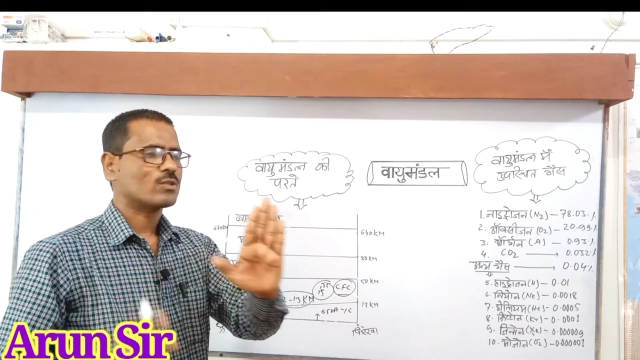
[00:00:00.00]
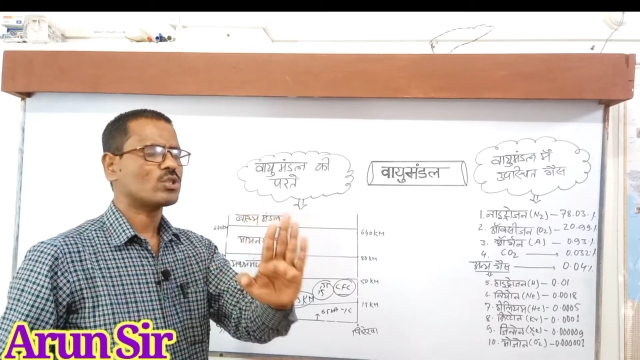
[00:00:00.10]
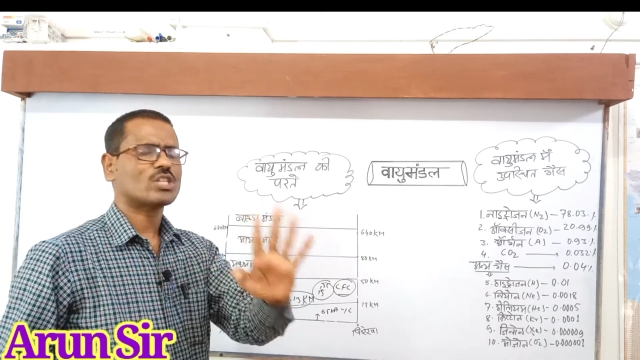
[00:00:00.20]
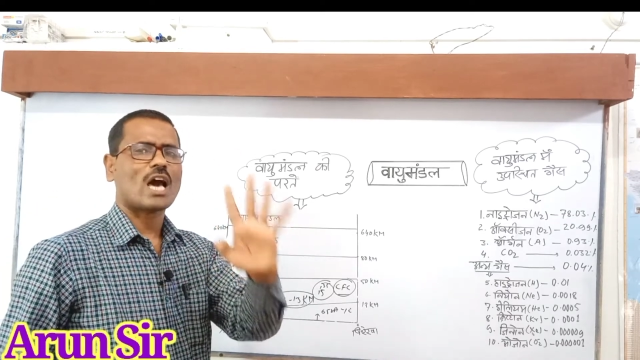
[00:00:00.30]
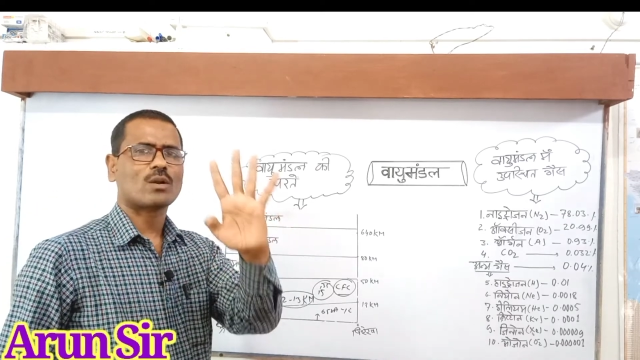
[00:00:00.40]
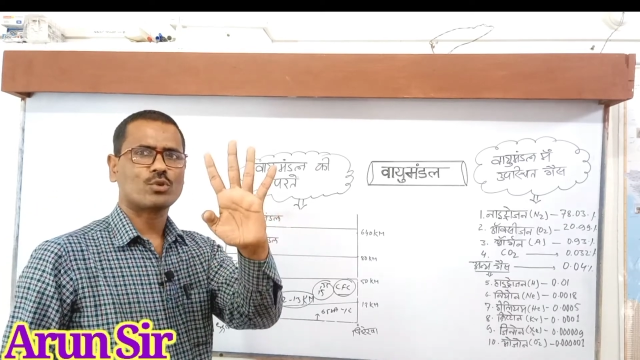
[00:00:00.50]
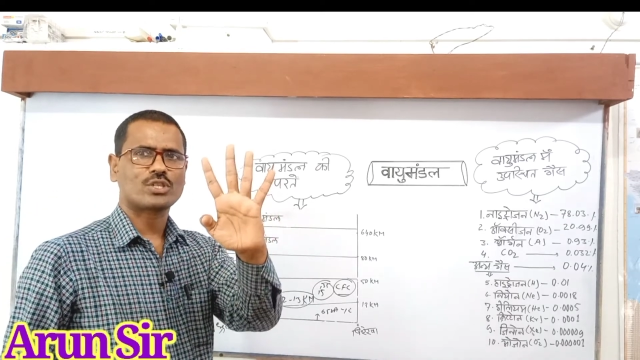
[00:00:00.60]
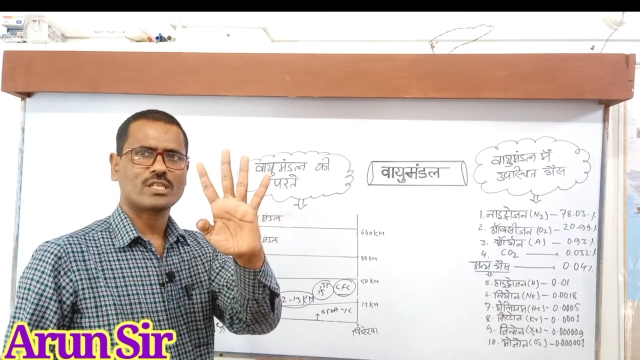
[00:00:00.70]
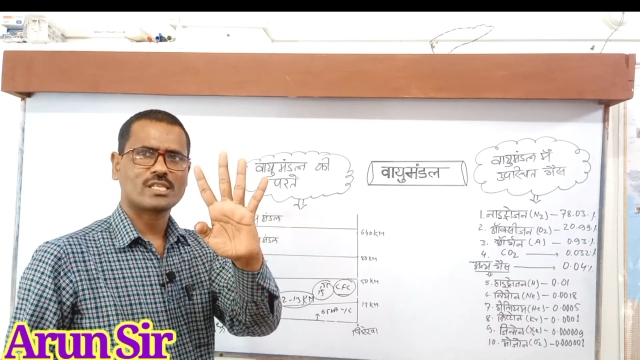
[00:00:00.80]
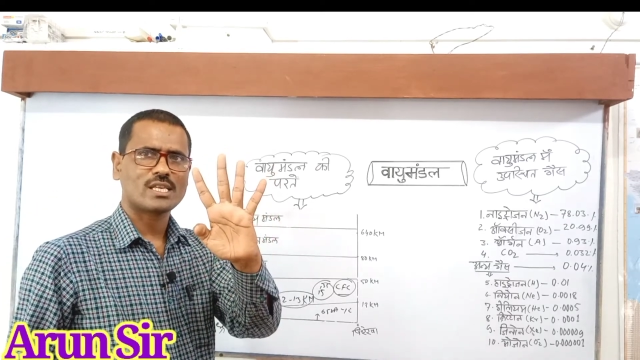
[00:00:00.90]
तो चार
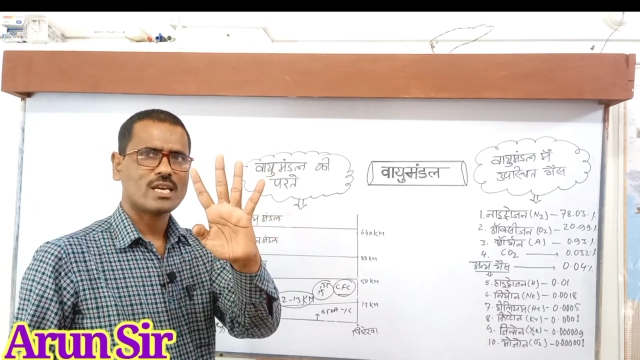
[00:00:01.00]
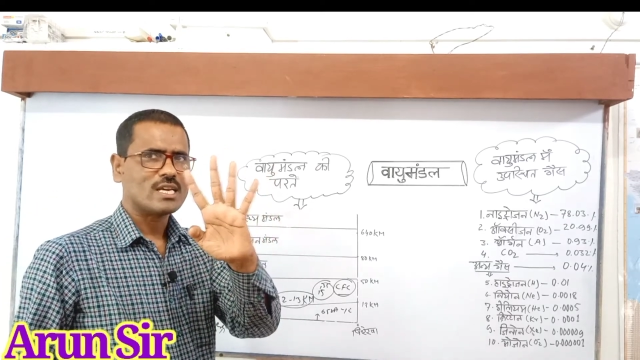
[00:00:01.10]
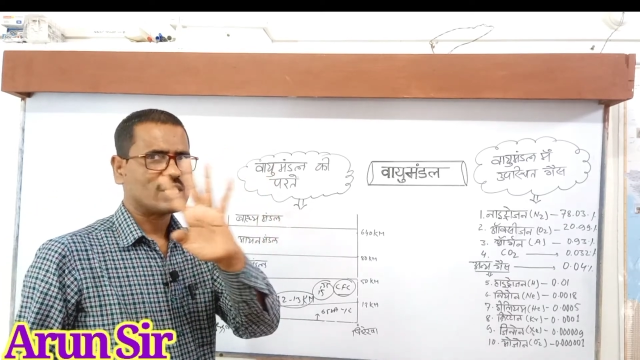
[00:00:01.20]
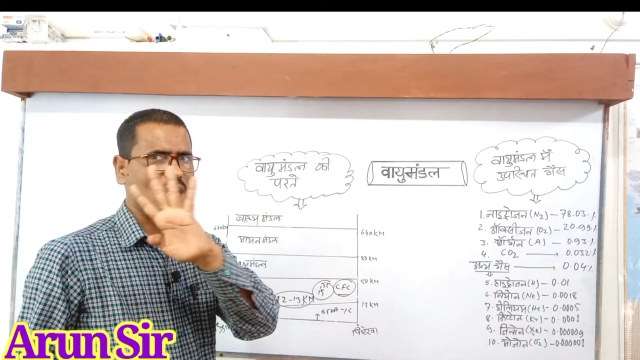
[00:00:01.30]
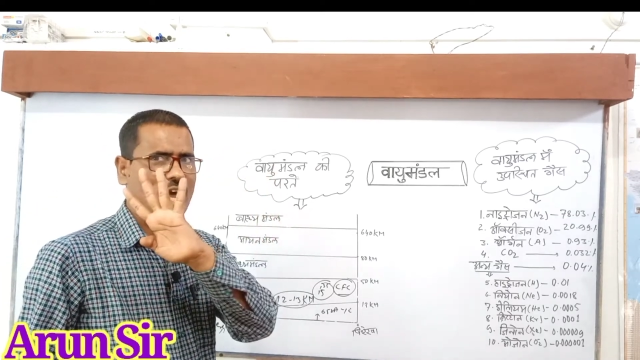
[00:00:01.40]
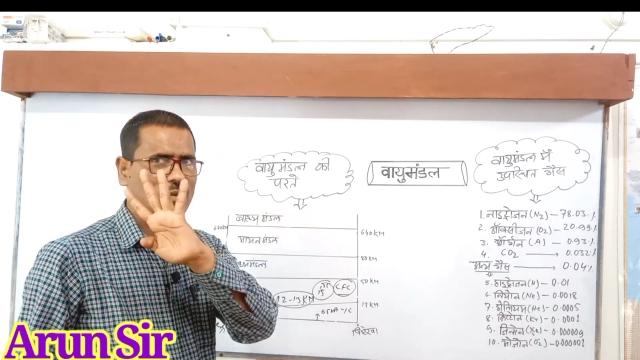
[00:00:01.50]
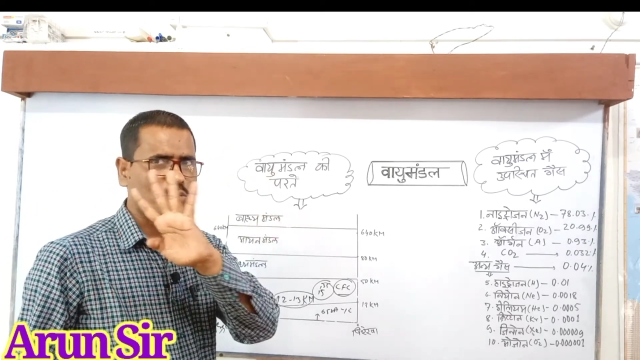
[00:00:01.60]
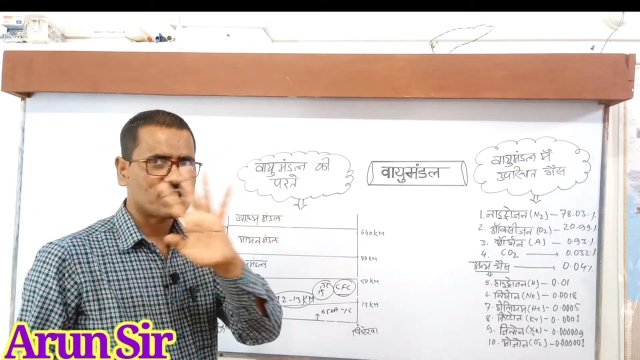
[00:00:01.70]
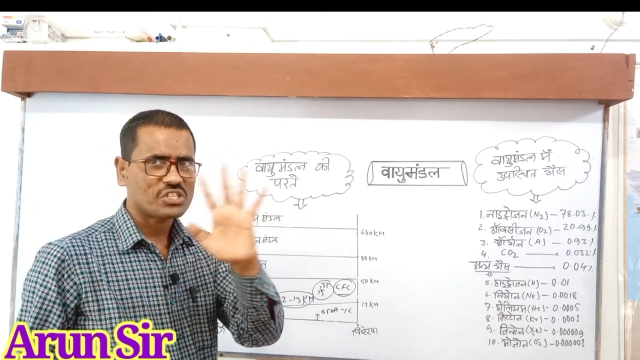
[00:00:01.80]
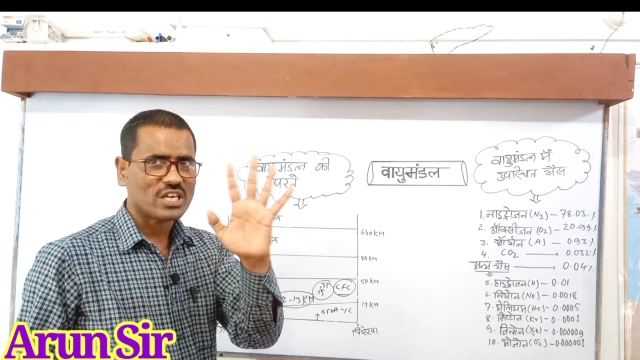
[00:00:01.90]
क्वेश्चन इससे चार
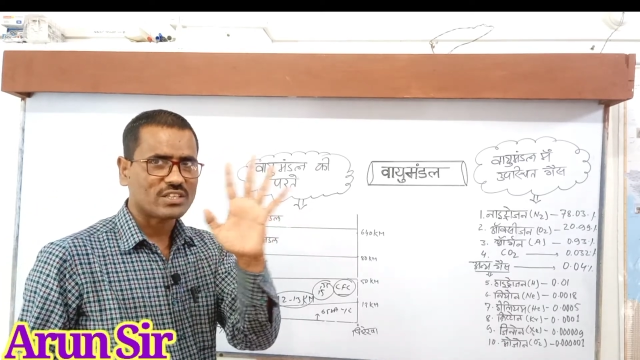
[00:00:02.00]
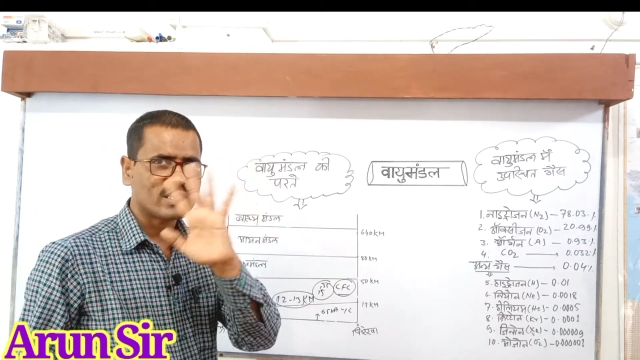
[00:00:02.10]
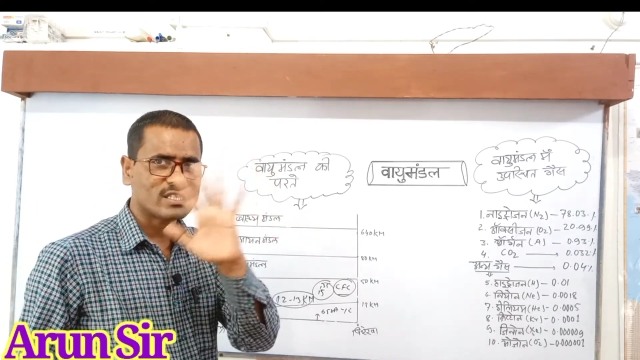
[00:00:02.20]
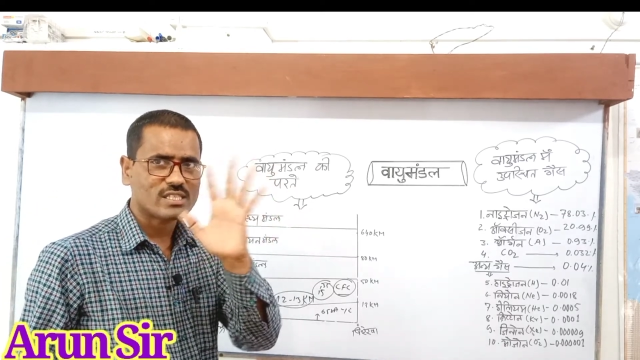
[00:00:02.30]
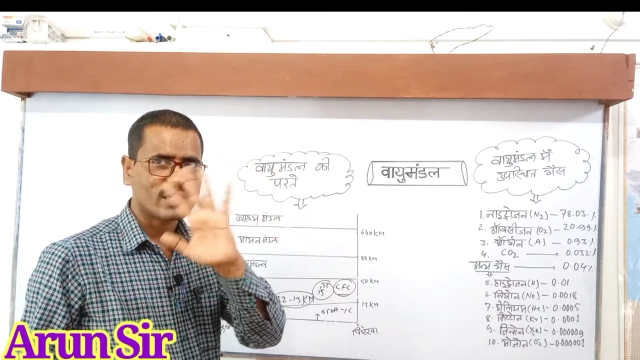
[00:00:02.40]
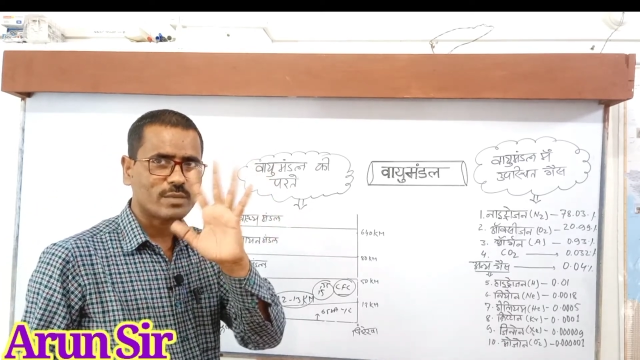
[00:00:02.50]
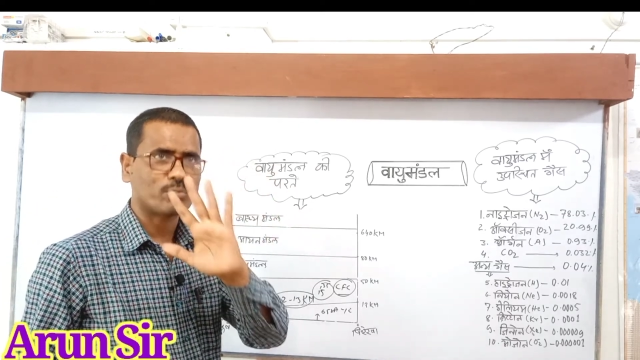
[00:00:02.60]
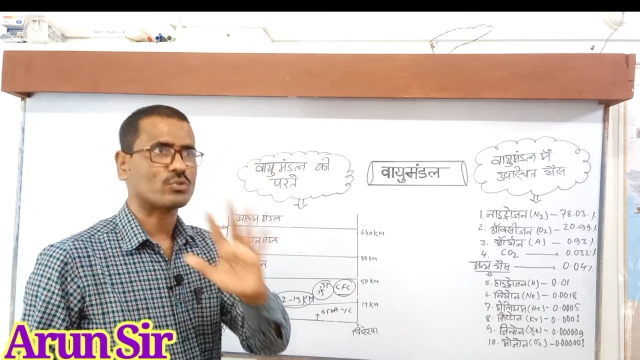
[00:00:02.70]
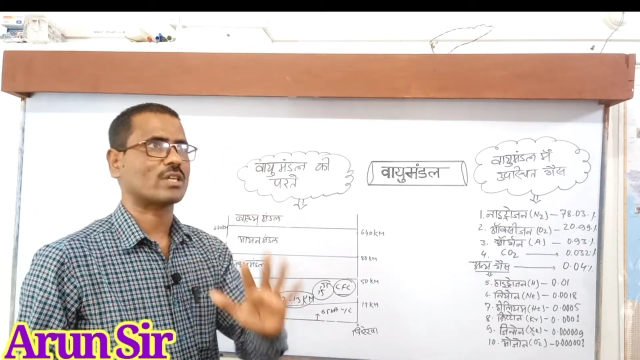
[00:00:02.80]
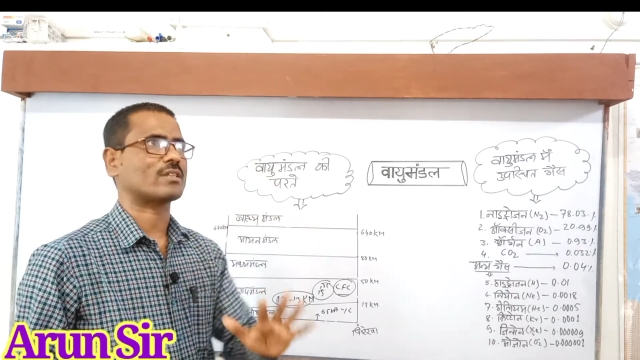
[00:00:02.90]
क्वेश्चन से अधिक इससे
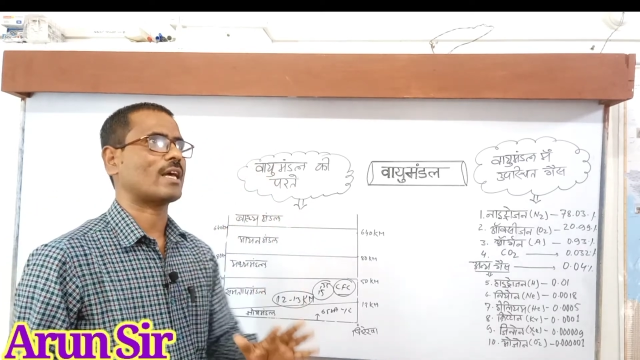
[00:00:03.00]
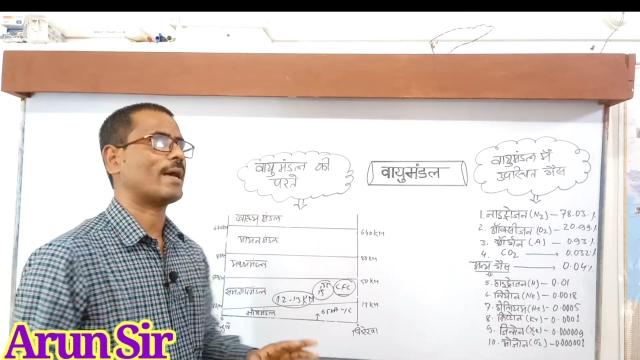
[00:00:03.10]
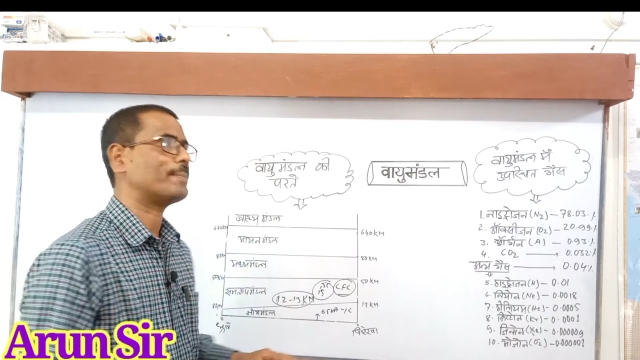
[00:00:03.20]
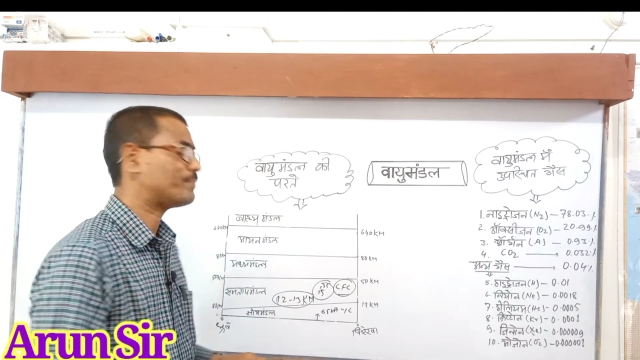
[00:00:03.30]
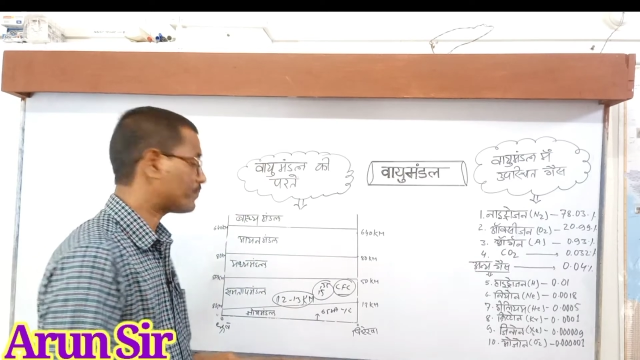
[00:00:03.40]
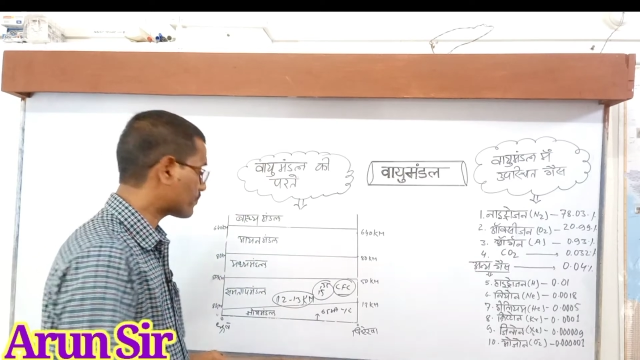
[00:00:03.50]
नहीं पूछ सकता है